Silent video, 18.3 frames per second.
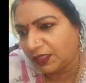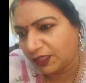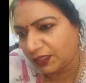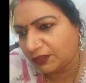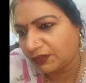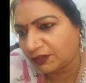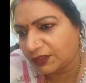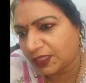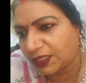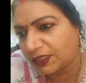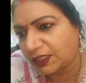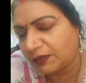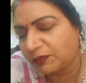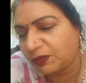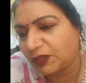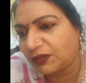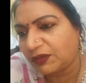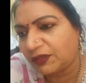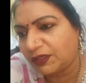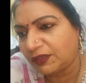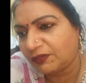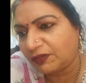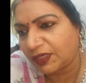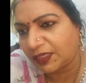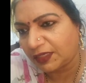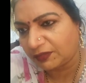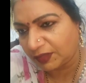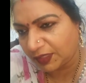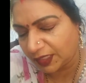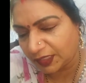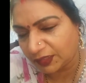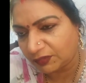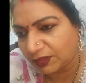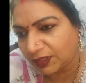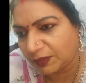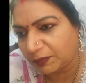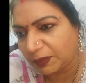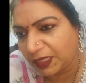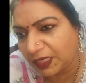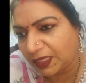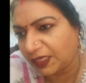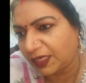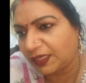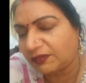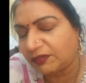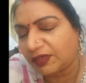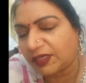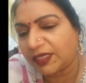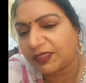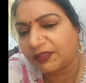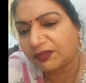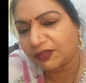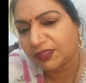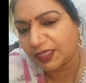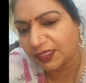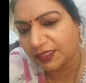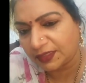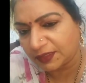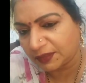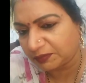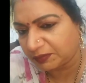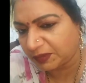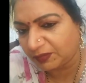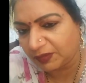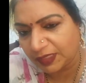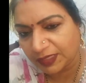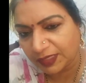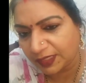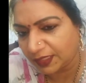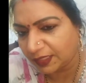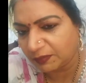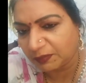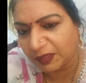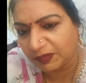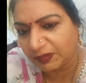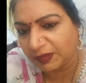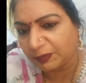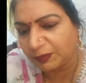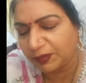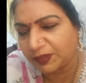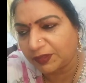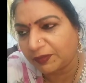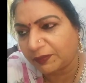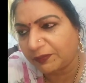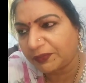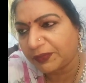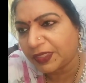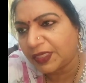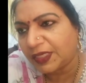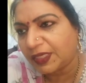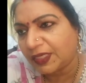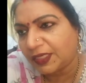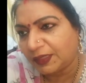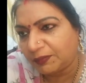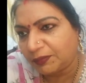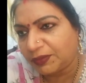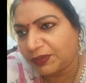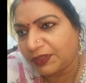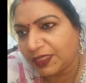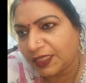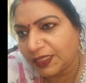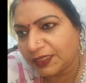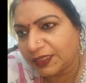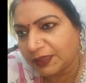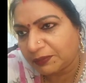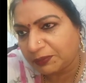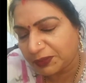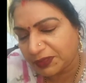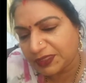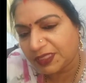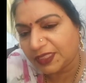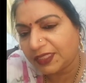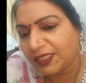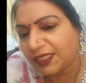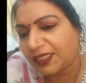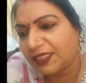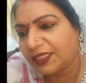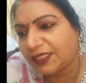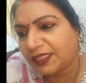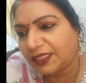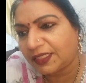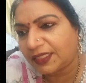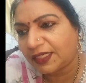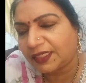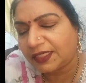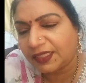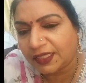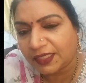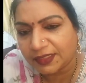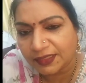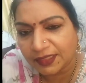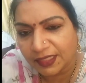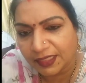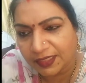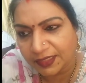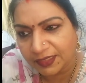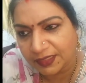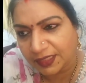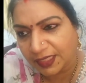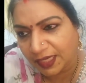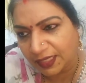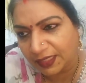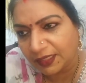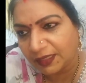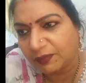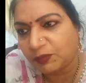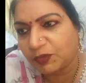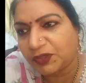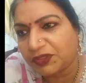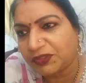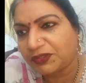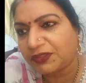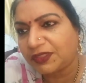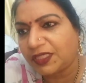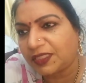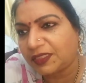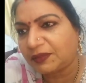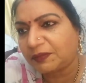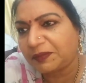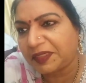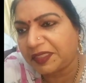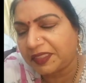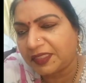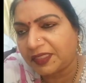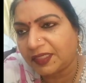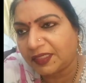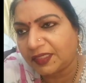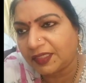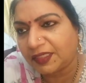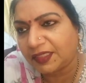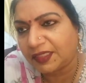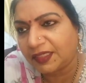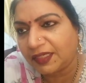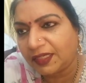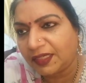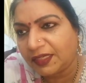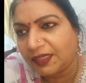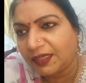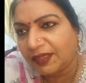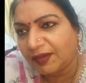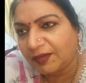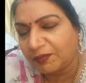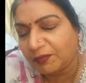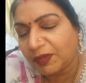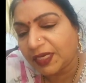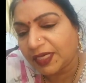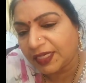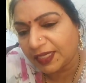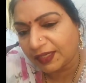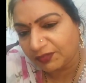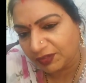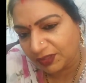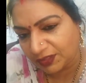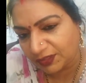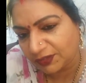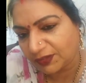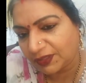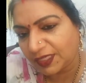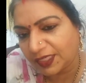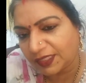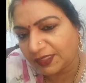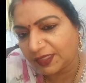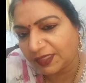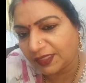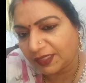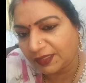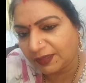ఏదో సందర్భంలోనే వయా వయా ద్వారా పలానా అడ్వకేట్ ఉన్నాడని చెప్తే వాళ్ళ దగ్గరికి మనం వెళ్ళిపోతాం ఇప్పుడు నేను చెప్పొచ్చేది ఏంటి అని అంటే అసలు ఈ ఛానల్ ముఖ్య ఉద్దేశం ఏంటి అని అంటే మనకి ఎవరితోనైతే